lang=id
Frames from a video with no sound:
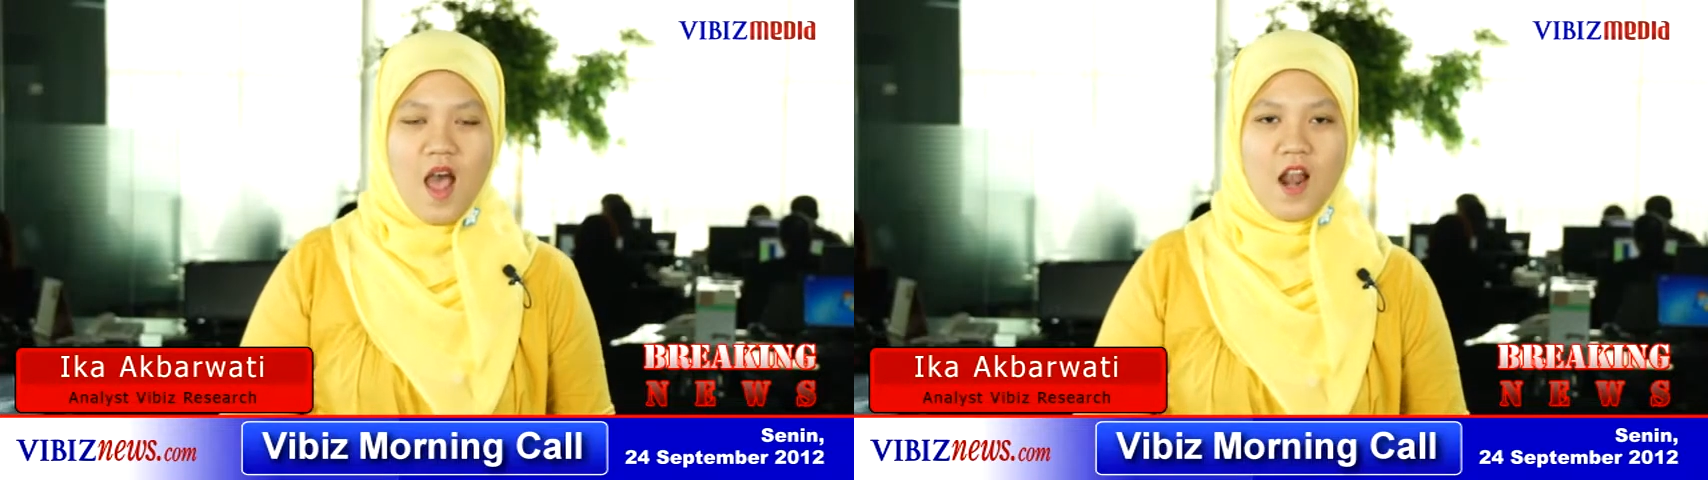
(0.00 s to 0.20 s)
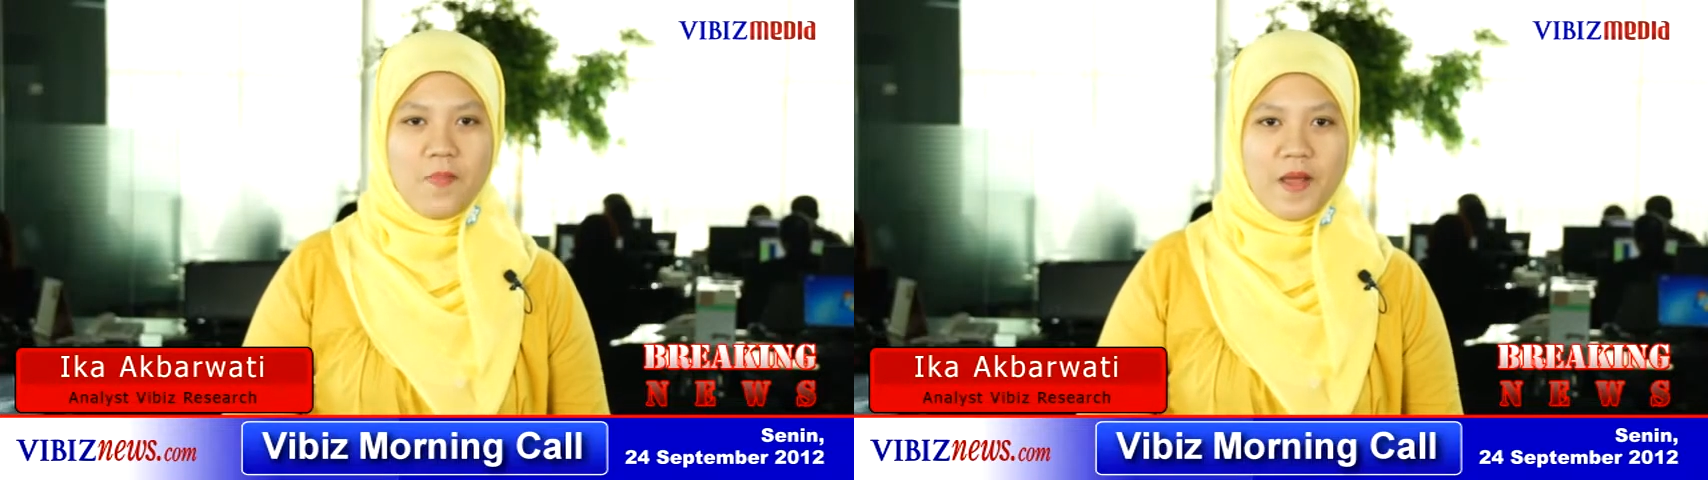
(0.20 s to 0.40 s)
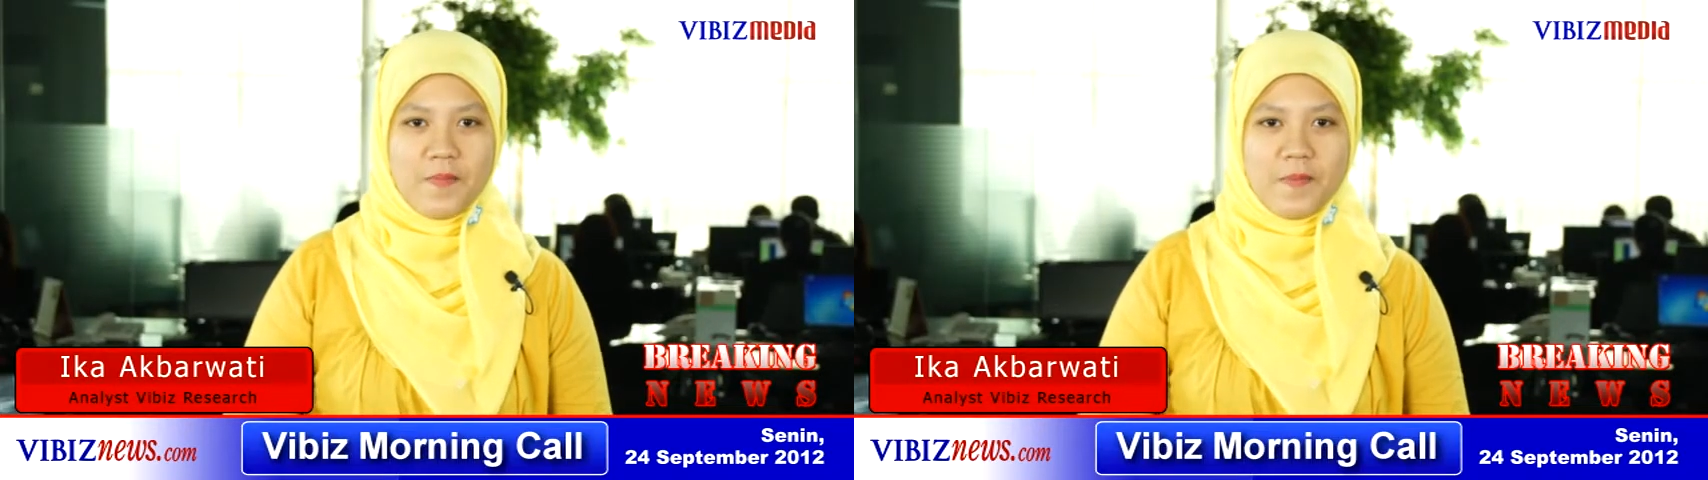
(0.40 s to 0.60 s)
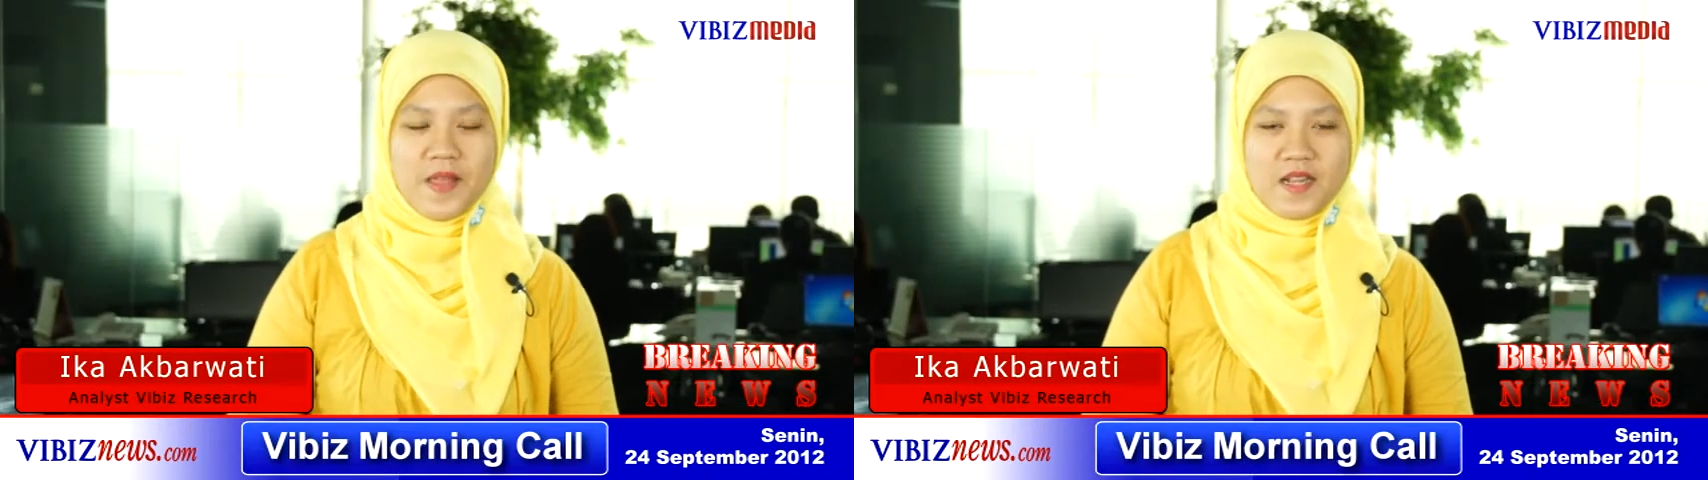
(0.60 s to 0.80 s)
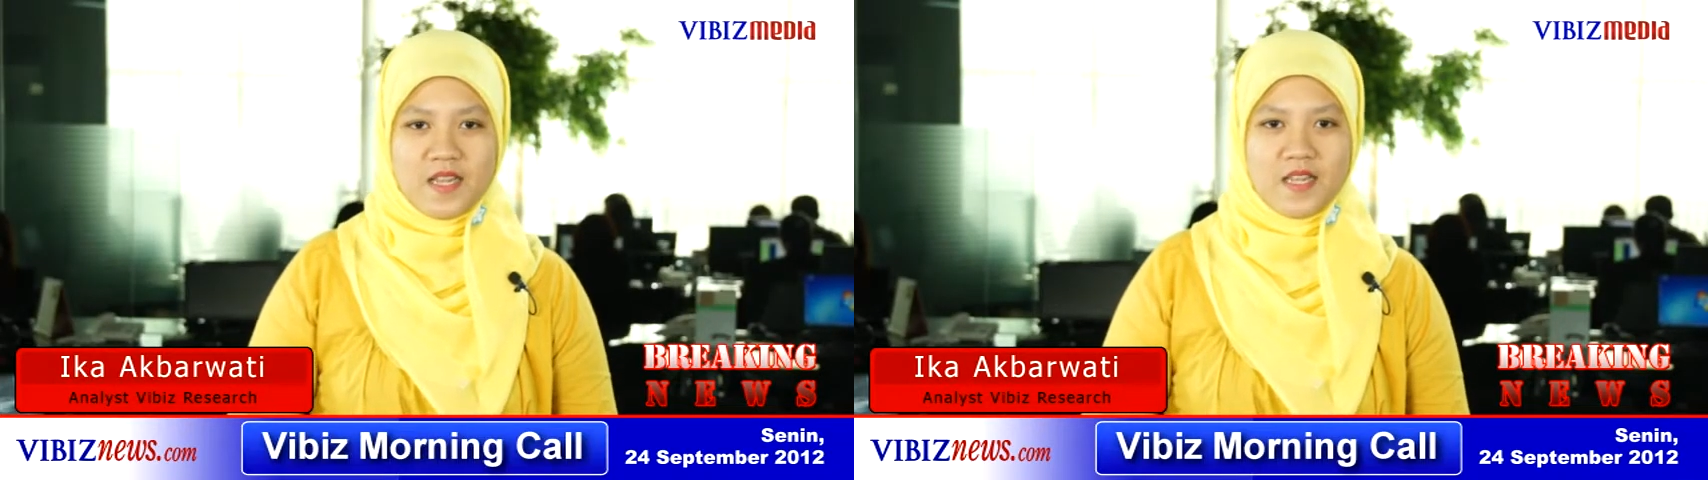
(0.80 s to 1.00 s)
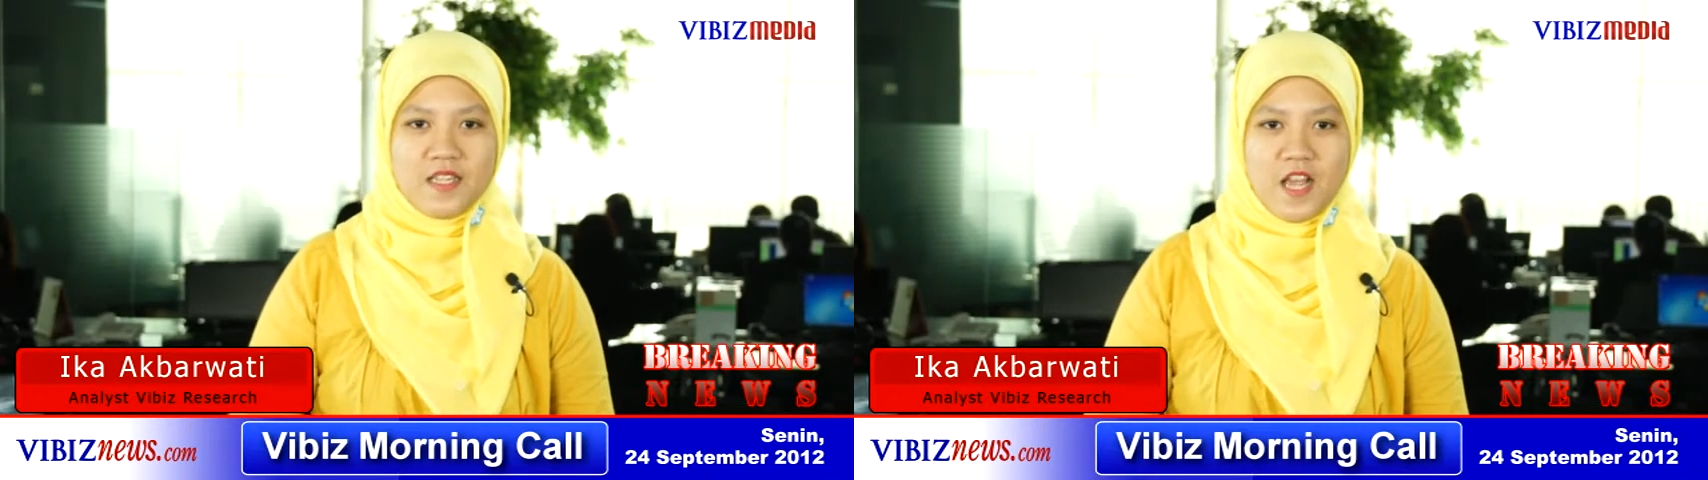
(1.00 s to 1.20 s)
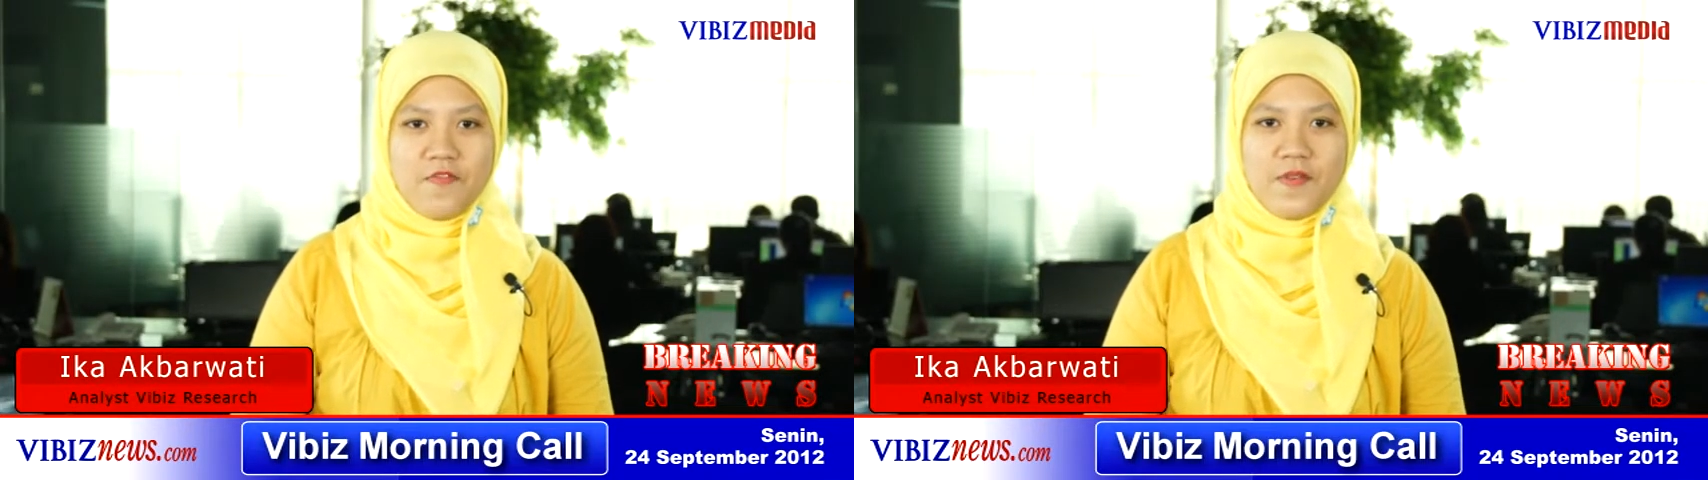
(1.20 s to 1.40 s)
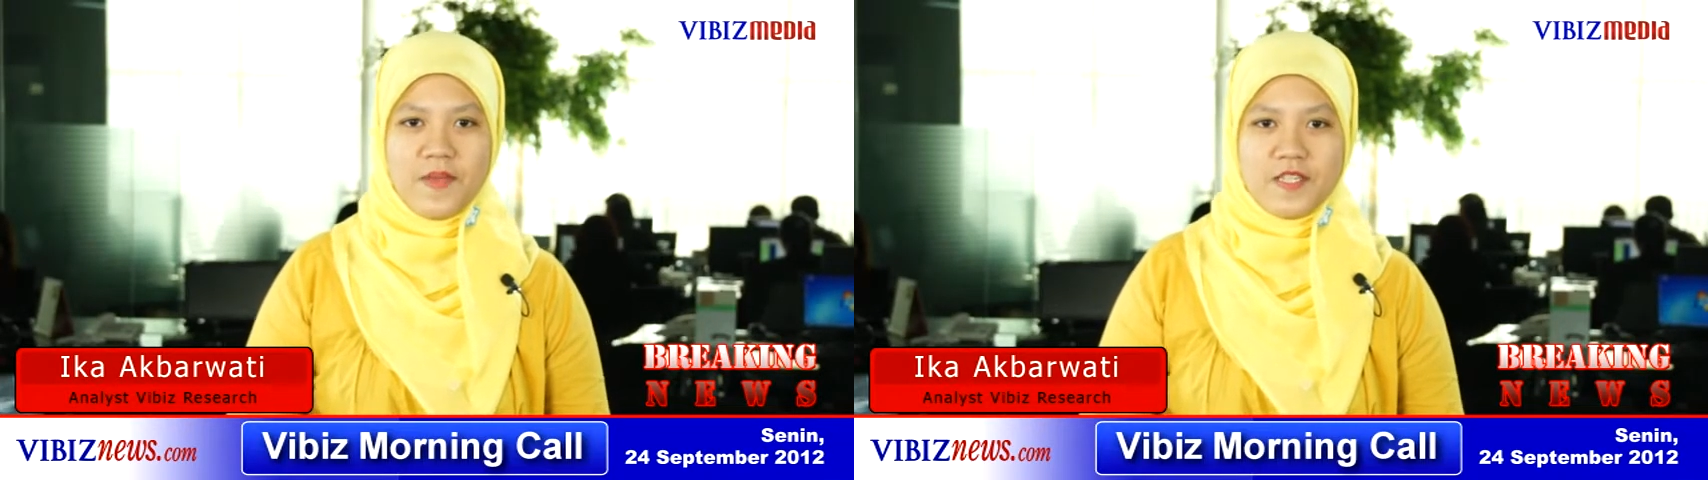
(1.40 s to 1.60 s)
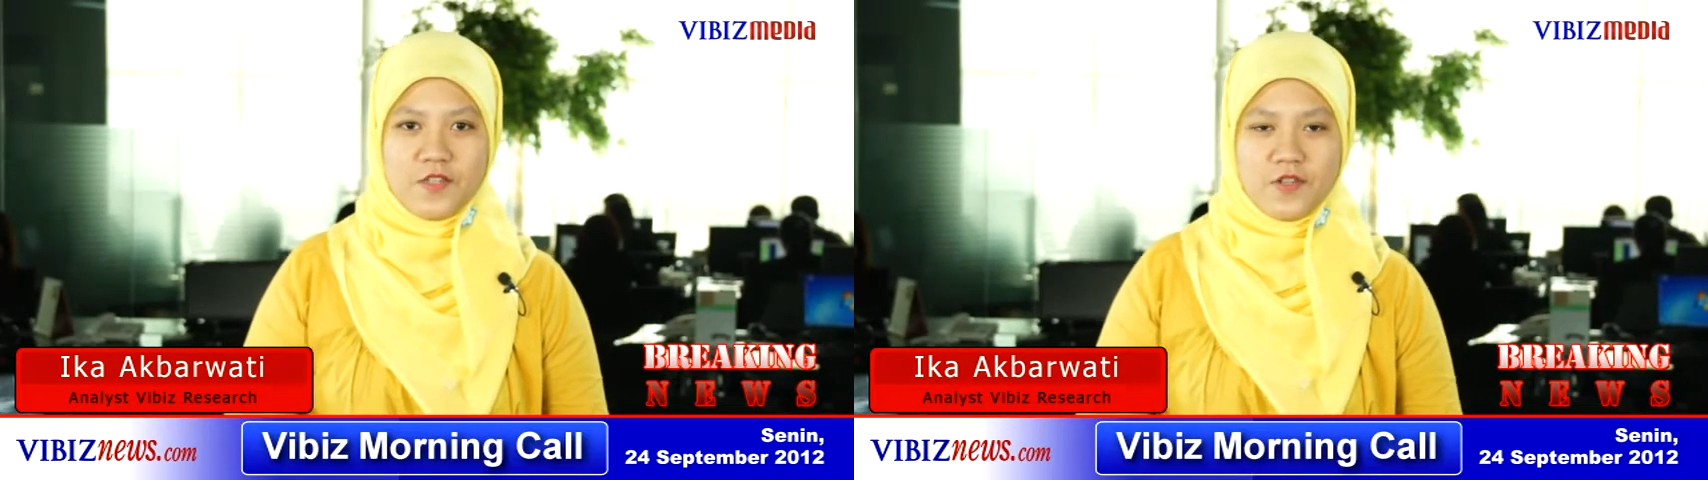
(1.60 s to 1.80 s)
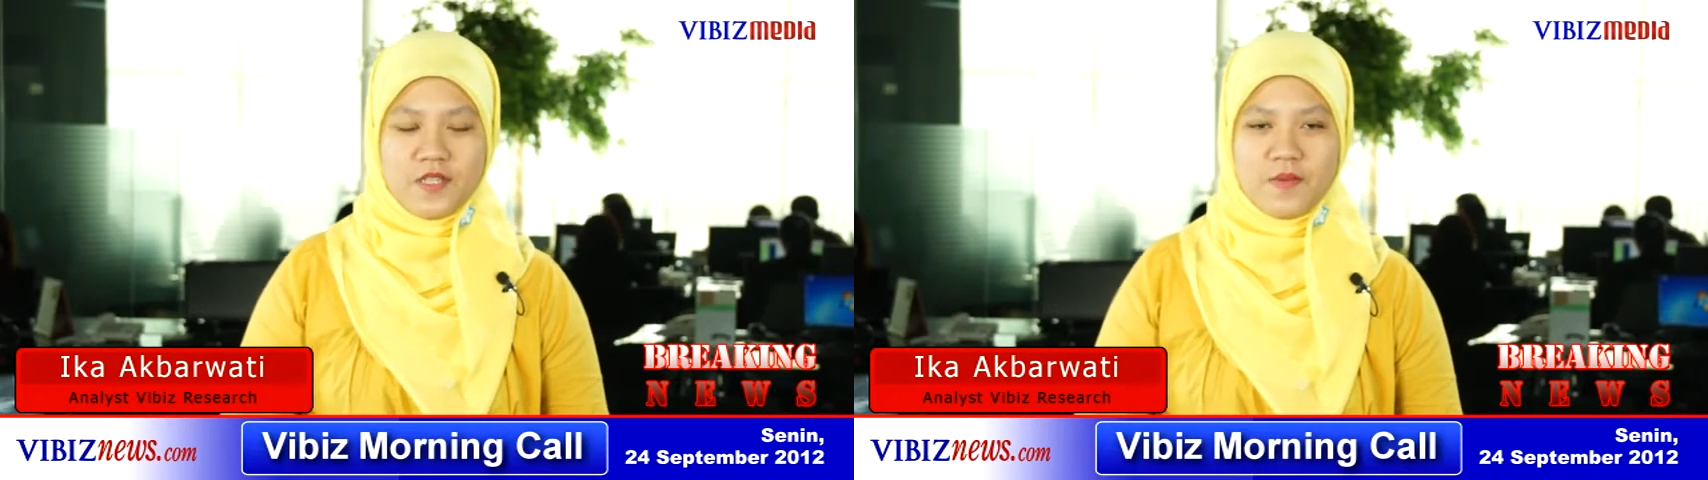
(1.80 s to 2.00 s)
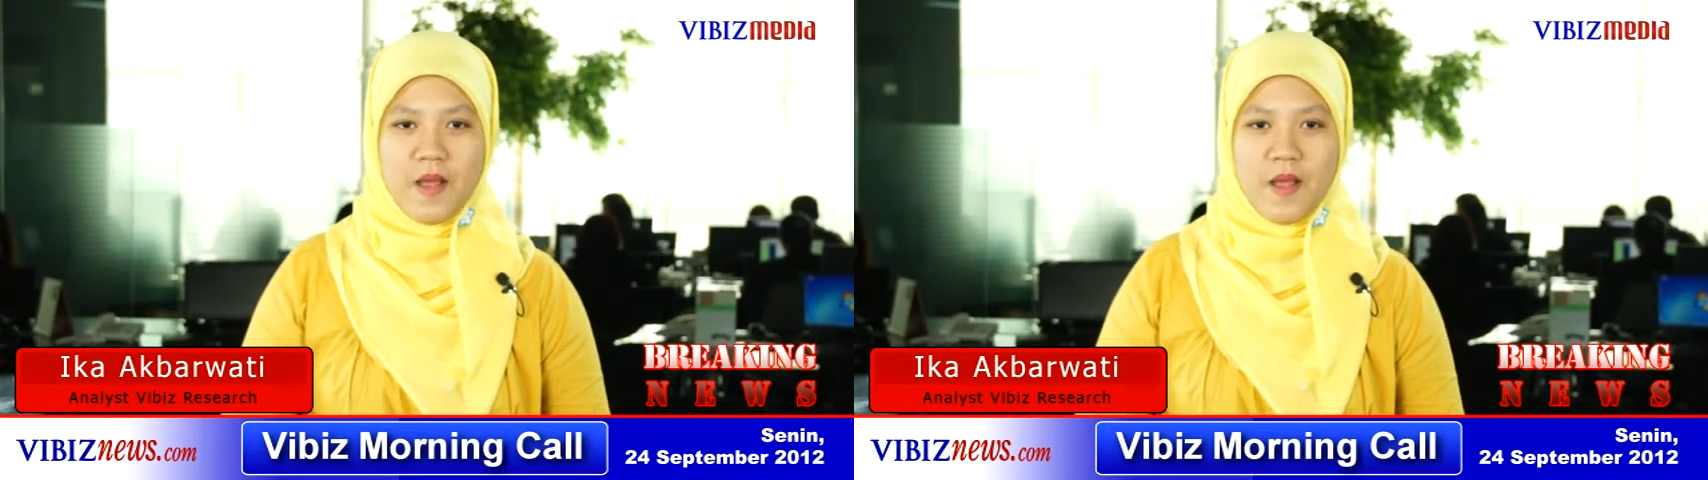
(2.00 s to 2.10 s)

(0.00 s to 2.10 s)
Halo para pemirsa setia Vibis News,